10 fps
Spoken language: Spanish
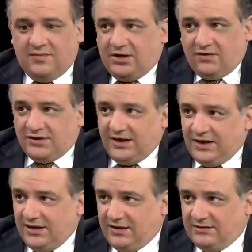porque no
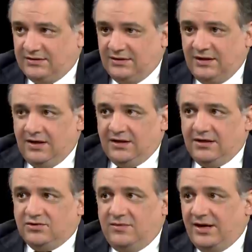están en la casa
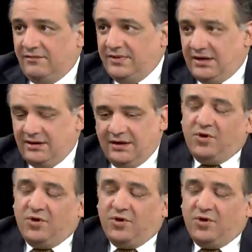y eso va a cambiar.